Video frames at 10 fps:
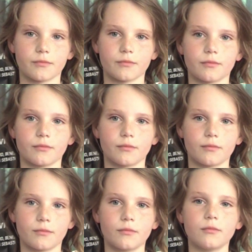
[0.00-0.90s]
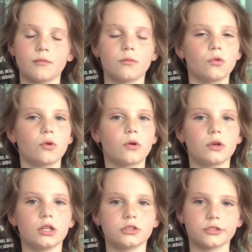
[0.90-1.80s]
avec eux, quoi. Mm. Moi, au
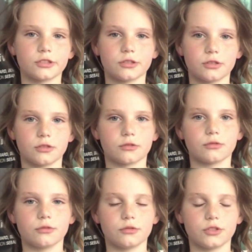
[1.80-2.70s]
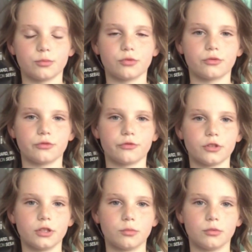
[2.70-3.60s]
collège, j'ai beaucoup de
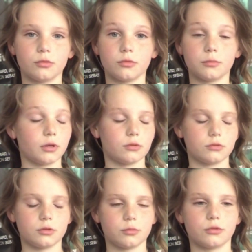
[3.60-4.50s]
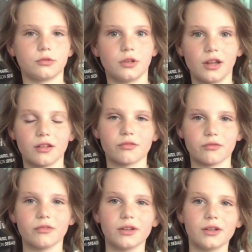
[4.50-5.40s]
filles, bah, aussi beaucoup de garçons.